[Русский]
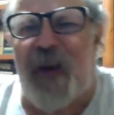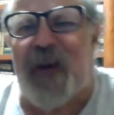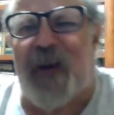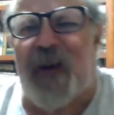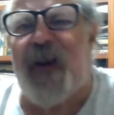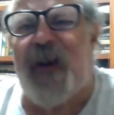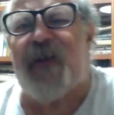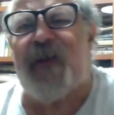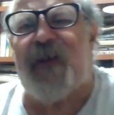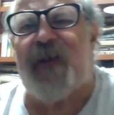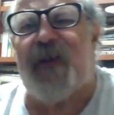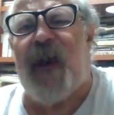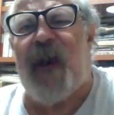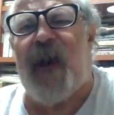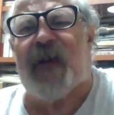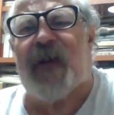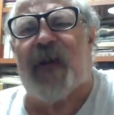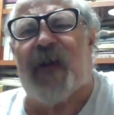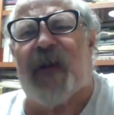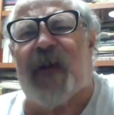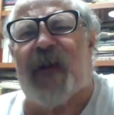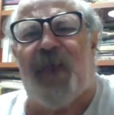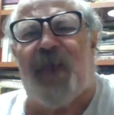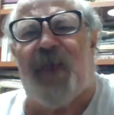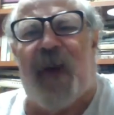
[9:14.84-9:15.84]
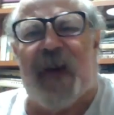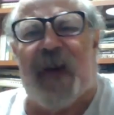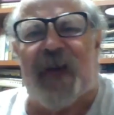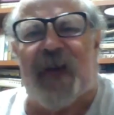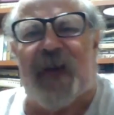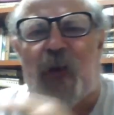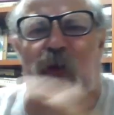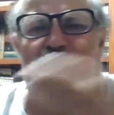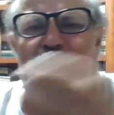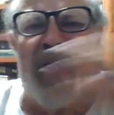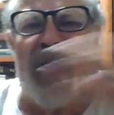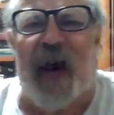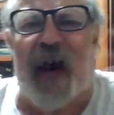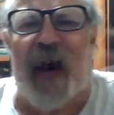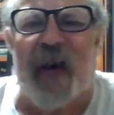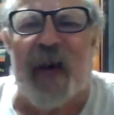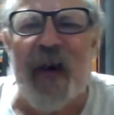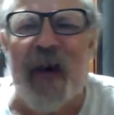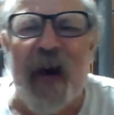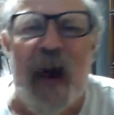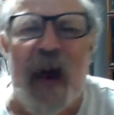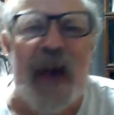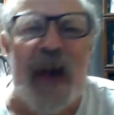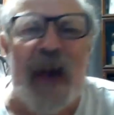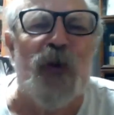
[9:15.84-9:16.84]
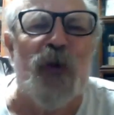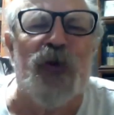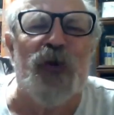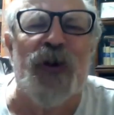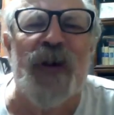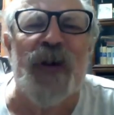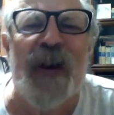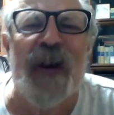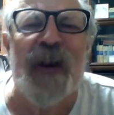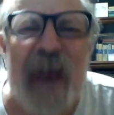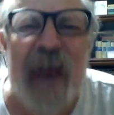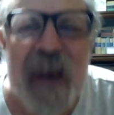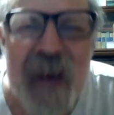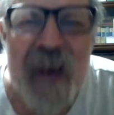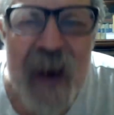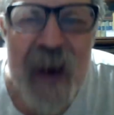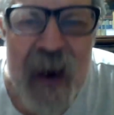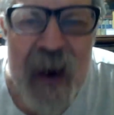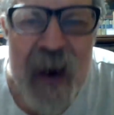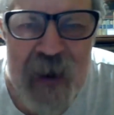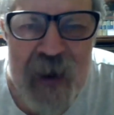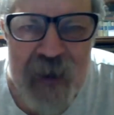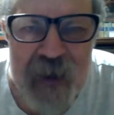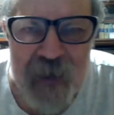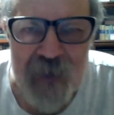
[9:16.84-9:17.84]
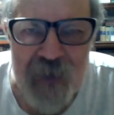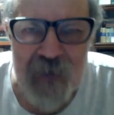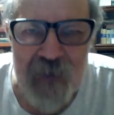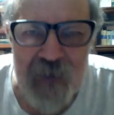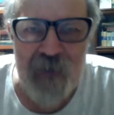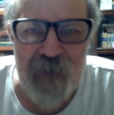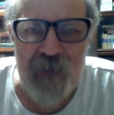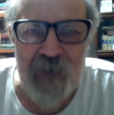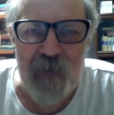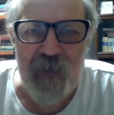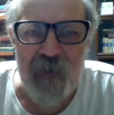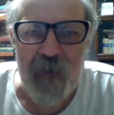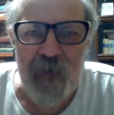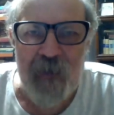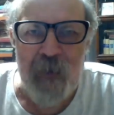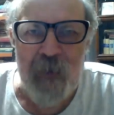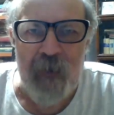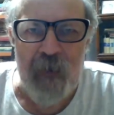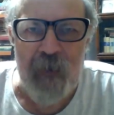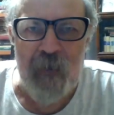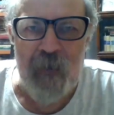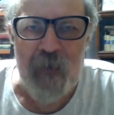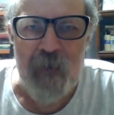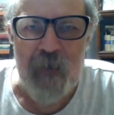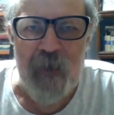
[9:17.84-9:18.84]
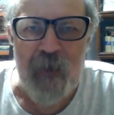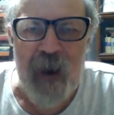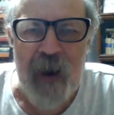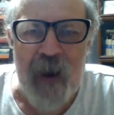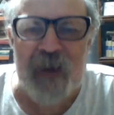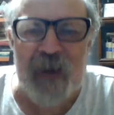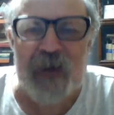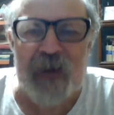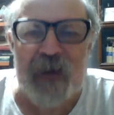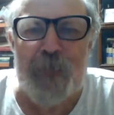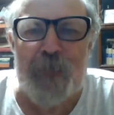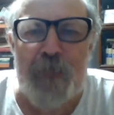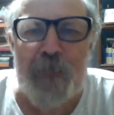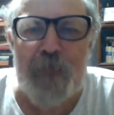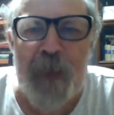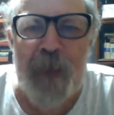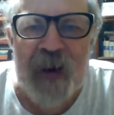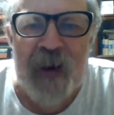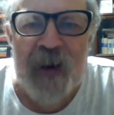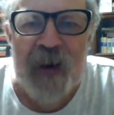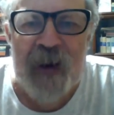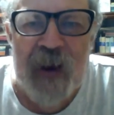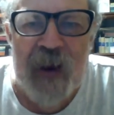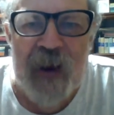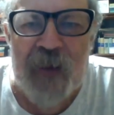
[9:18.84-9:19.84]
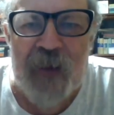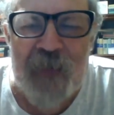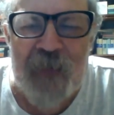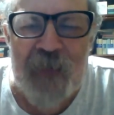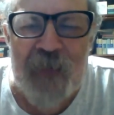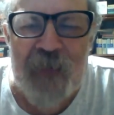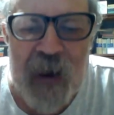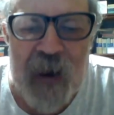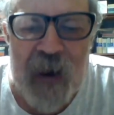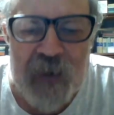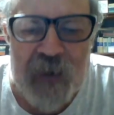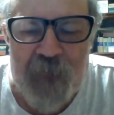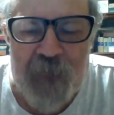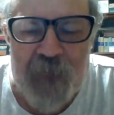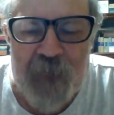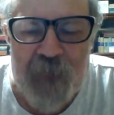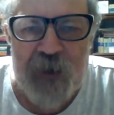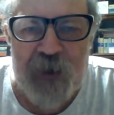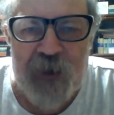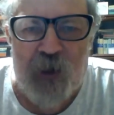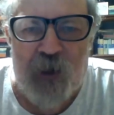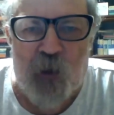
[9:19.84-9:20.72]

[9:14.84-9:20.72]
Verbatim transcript: нанесли адекватный удар, они уже надоели. Угу. Эксперты говорят в один